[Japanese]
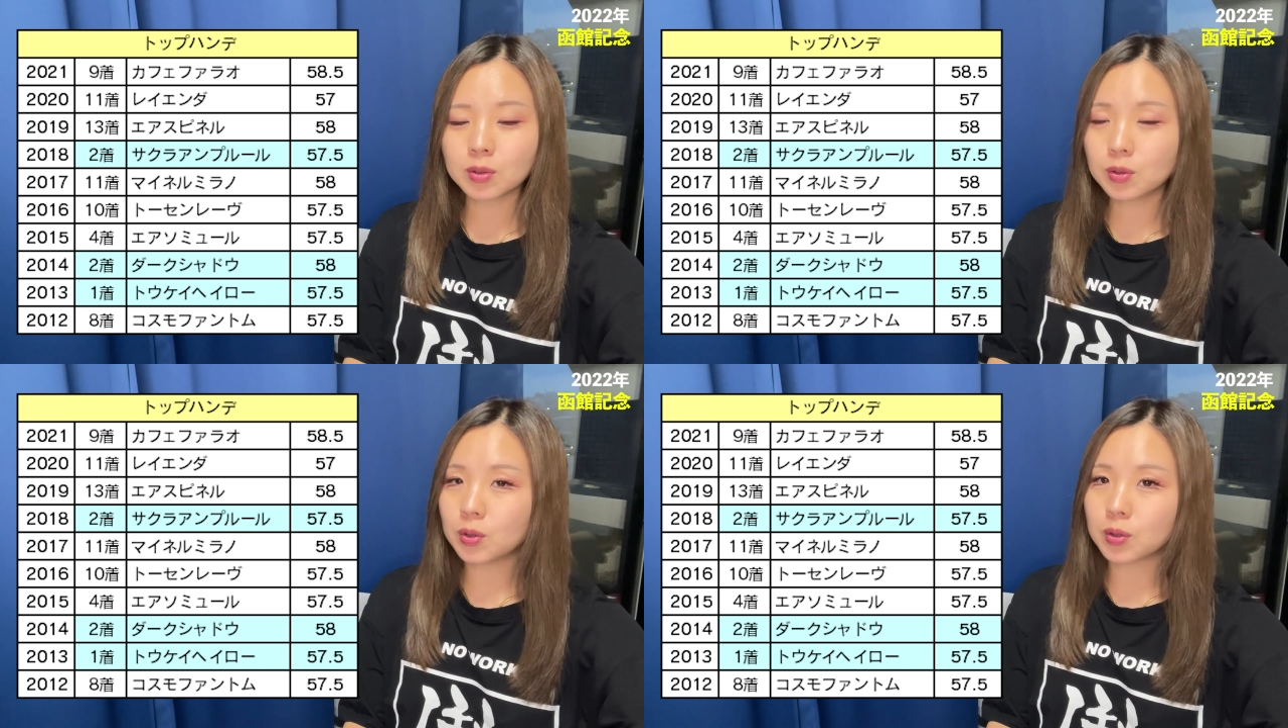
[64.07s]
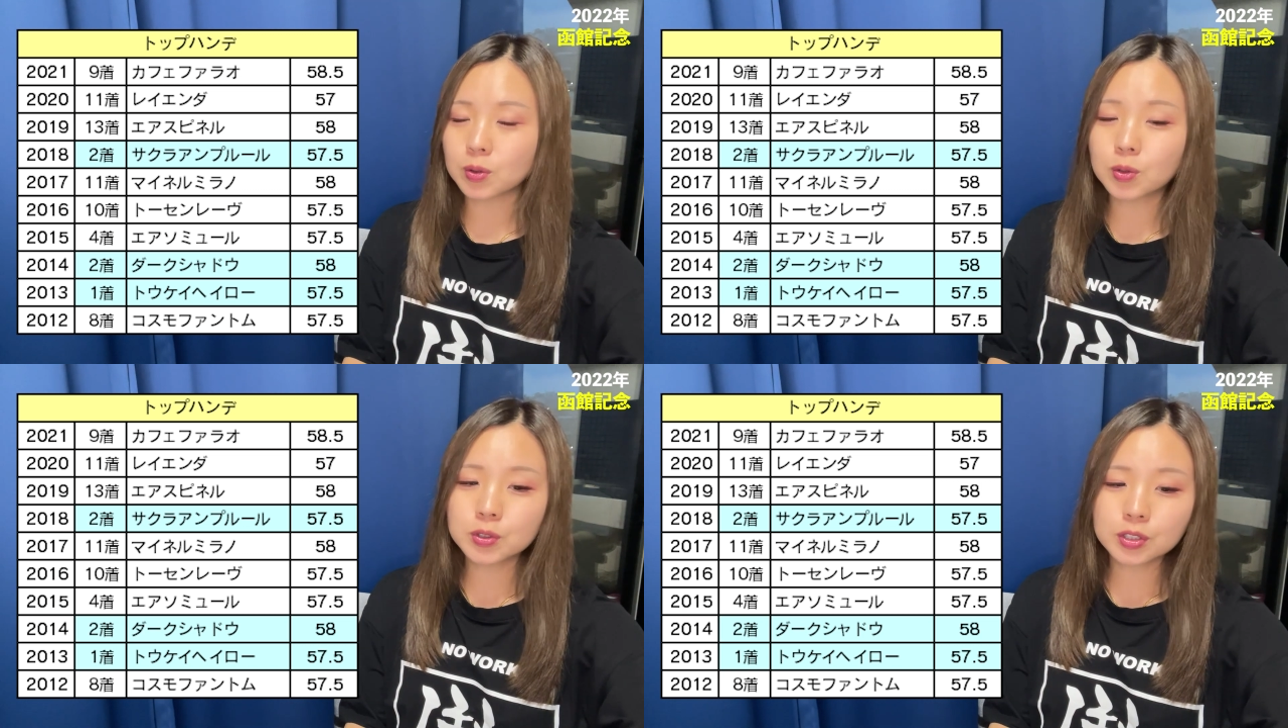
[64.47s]
トの
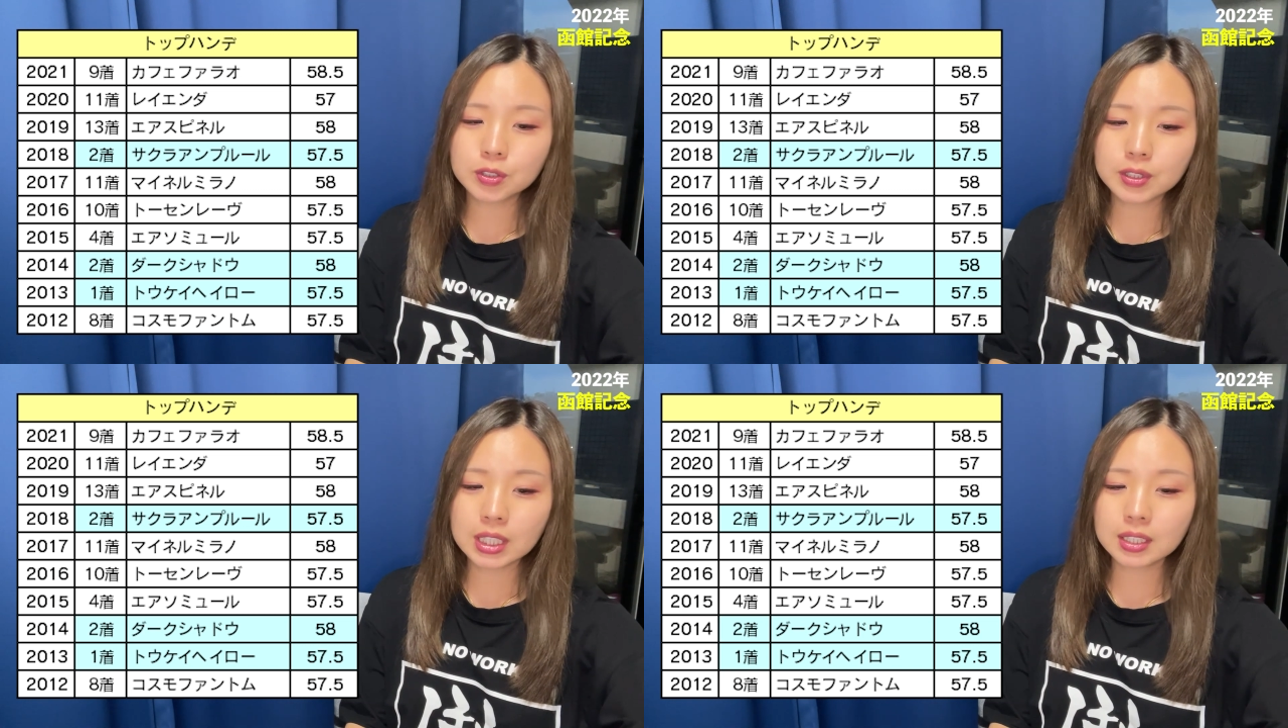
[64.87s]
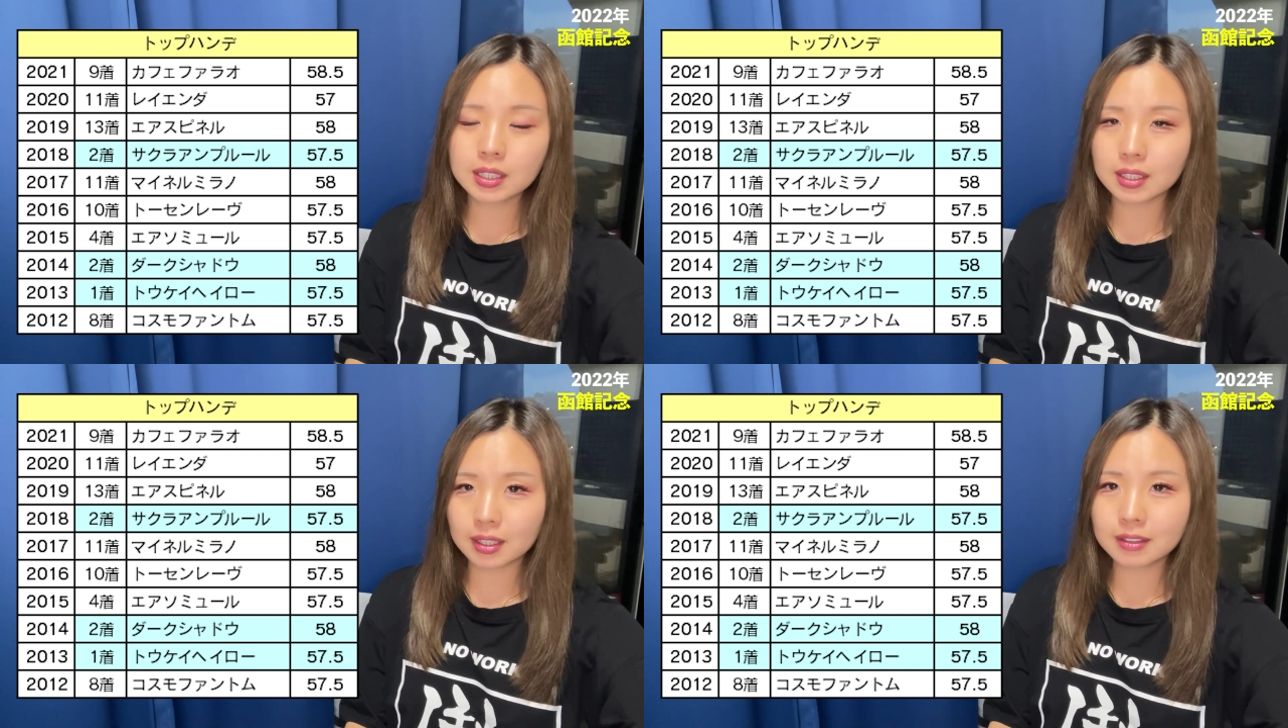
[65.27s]

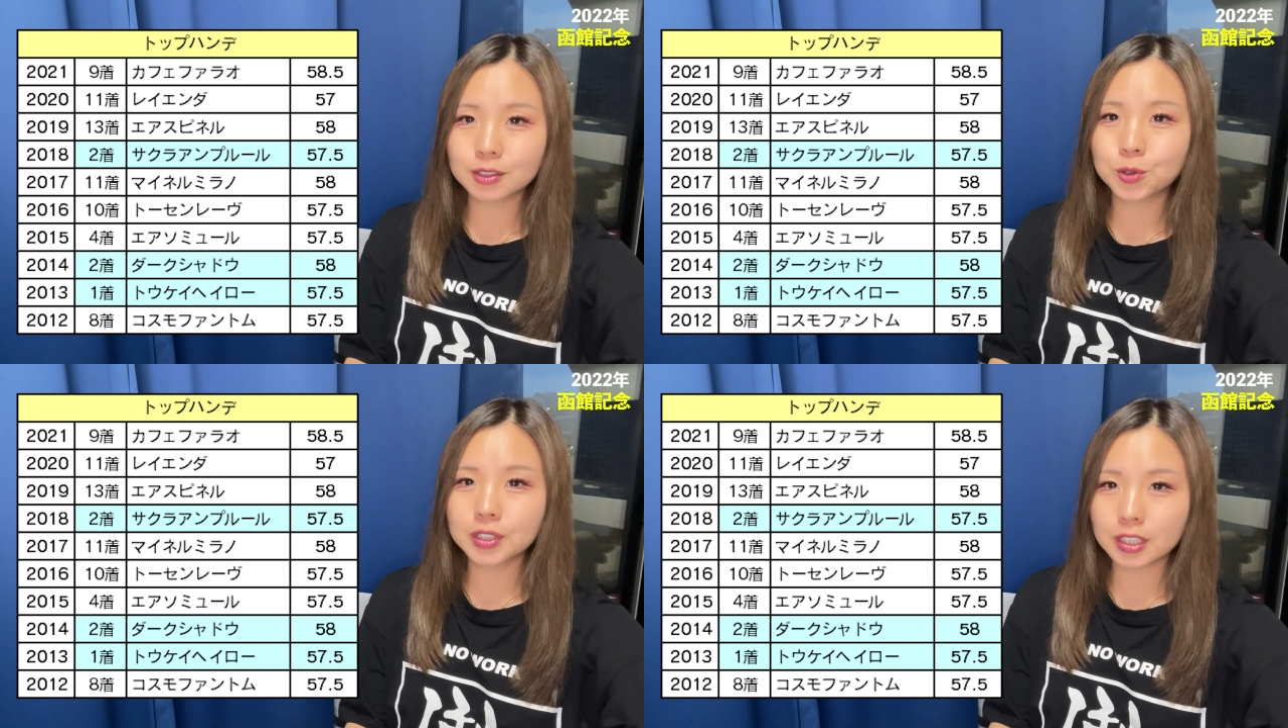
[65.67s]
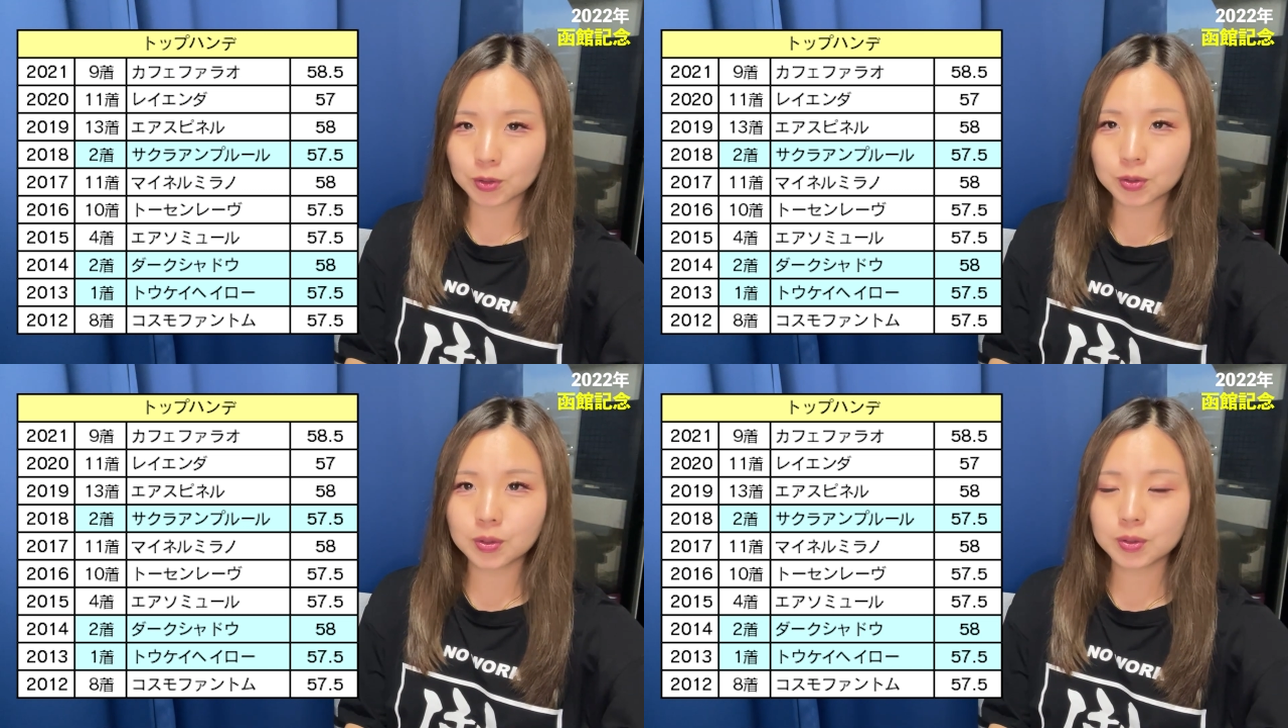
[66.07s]
57.5
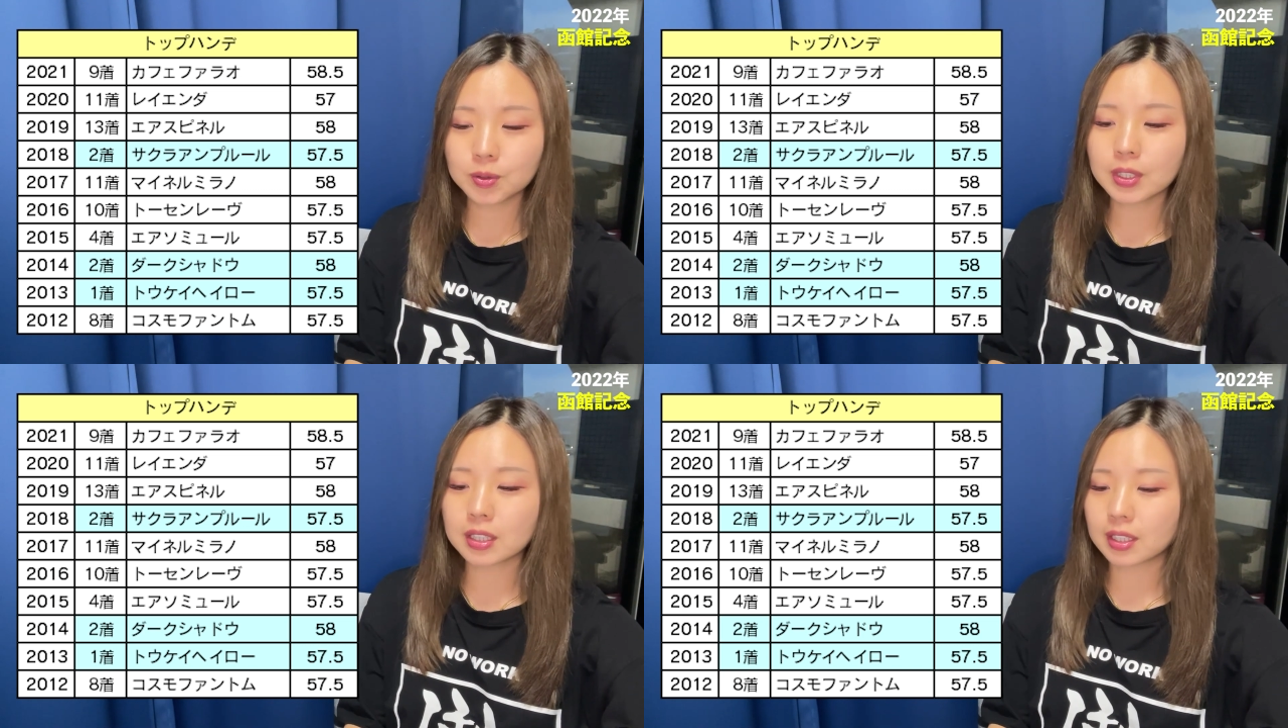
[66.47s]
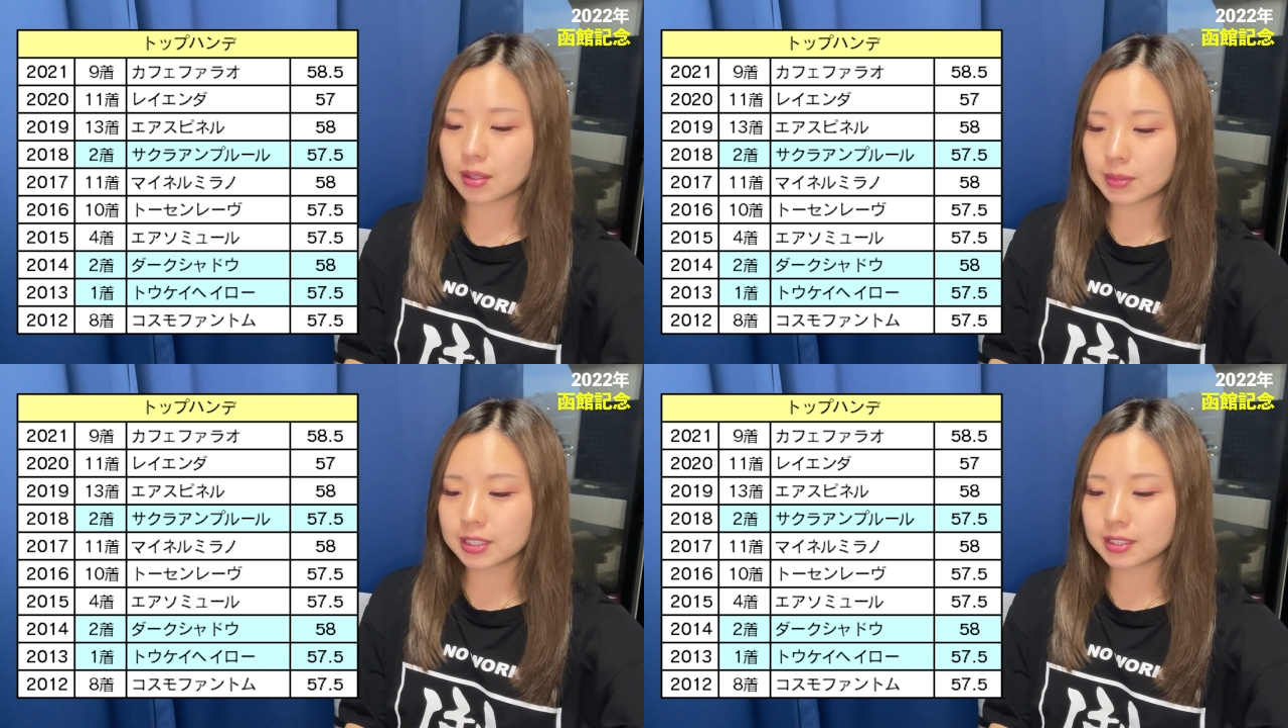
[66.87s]
キロとなってい
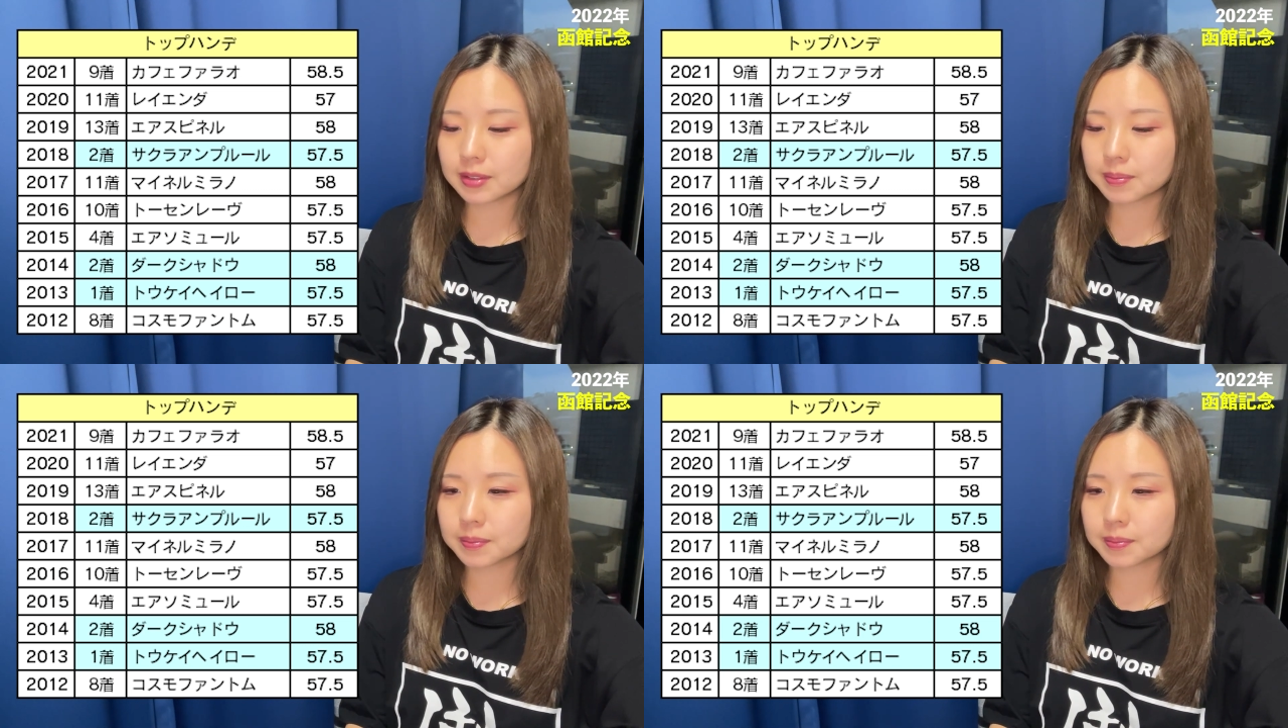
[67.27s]
ます。